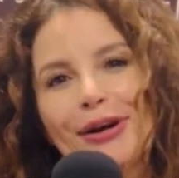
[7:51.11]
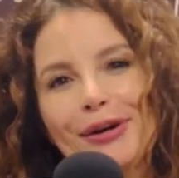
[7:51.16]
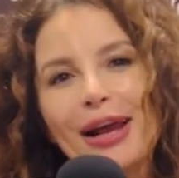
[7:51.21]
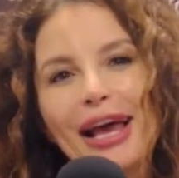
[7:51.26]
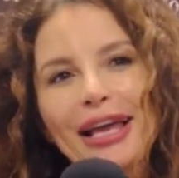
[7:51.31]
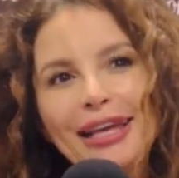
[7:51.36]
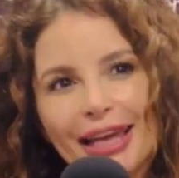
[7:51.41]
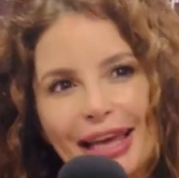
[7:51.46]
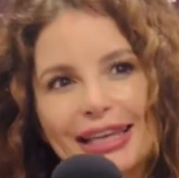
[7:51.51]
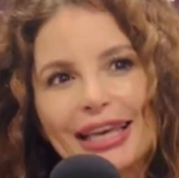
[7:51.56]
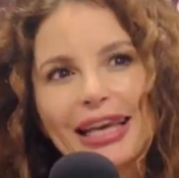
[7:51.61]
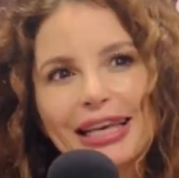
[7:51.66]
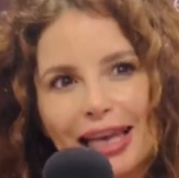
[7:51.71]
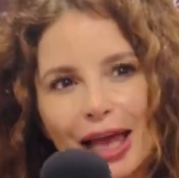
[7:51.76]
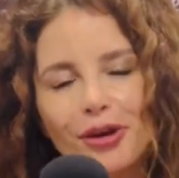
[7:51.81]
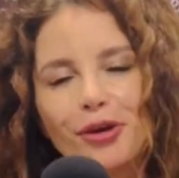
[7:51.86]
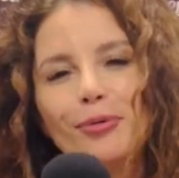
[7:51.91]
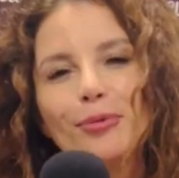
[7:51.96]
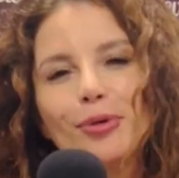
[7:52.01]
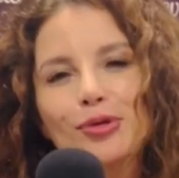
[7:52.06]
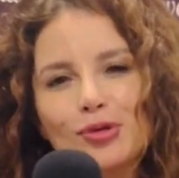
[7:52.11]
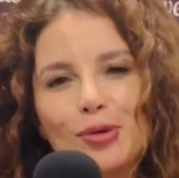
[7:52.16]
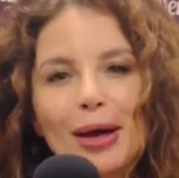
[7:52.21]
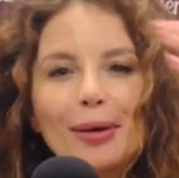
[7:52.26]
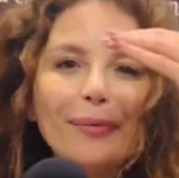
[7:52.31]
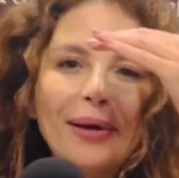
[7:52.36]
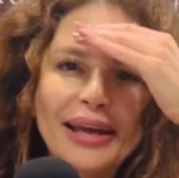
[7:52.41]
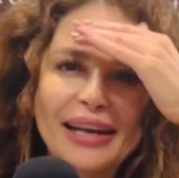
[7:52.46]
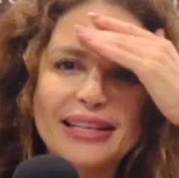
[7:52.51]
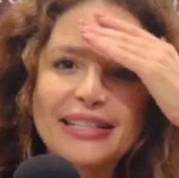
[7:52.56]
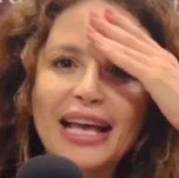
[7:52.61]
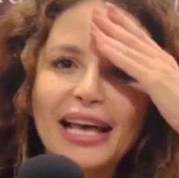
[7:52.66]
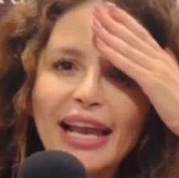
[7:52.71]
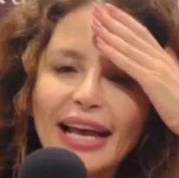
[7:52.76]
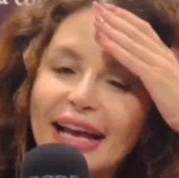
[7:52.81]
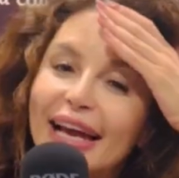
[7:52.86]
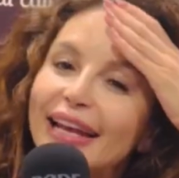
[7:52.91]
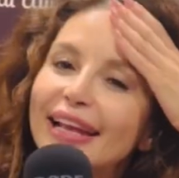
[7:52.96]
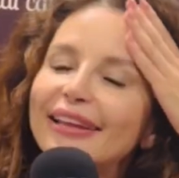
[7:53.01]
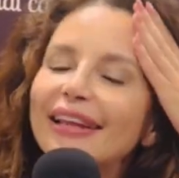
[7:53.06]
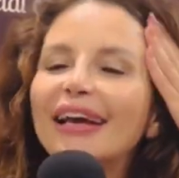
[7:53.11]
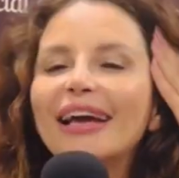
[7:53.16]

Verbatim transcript: ورايحين هيك لانه مشوار محرز على كندا